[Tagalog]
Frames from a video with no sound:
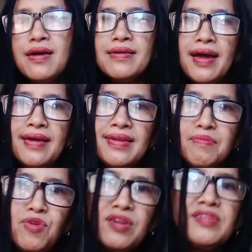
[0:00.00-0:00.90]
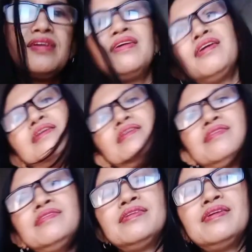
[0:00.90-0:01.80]
kainin mo lang siya na
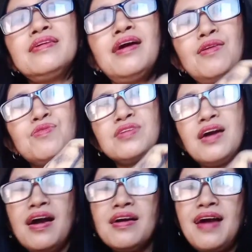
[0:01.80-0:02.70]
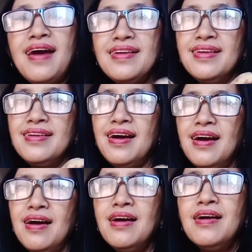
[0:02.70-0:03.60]
ihalo sa kanin
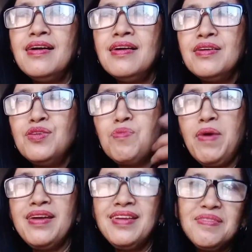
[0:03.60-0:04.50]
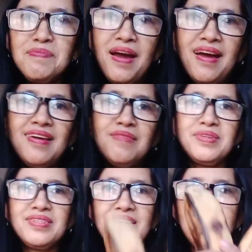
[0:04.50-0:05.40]
na yung mainit pa
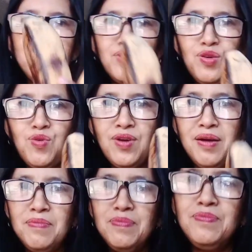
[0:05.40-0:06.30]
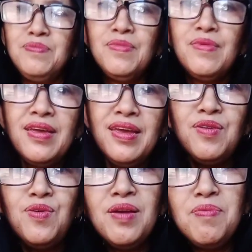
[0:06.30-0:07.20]
masarap ito ulam
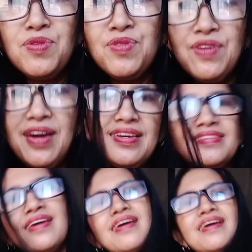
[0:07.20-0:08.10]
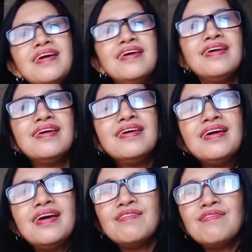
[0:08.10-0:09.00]
Inuulam ko to guys sa
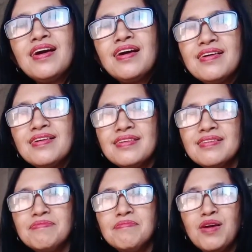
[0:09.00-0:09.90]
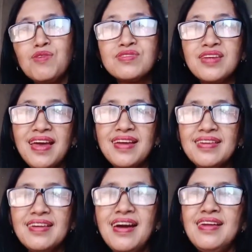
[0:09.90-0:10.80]
ano lang, bagong saing
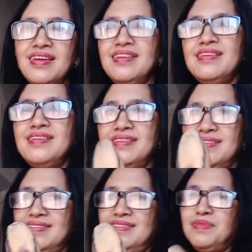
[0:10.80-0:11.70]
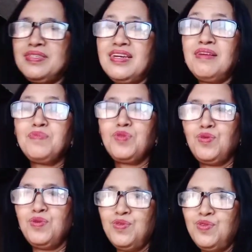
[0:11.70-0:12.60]
na kanin. Masarap
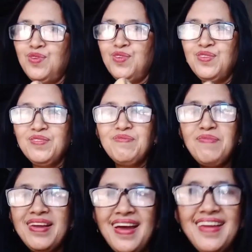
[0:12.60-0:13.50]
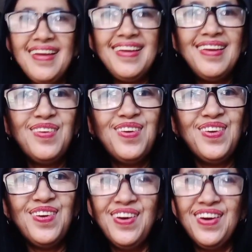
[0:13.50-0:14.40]
to. Banana ni Lolo.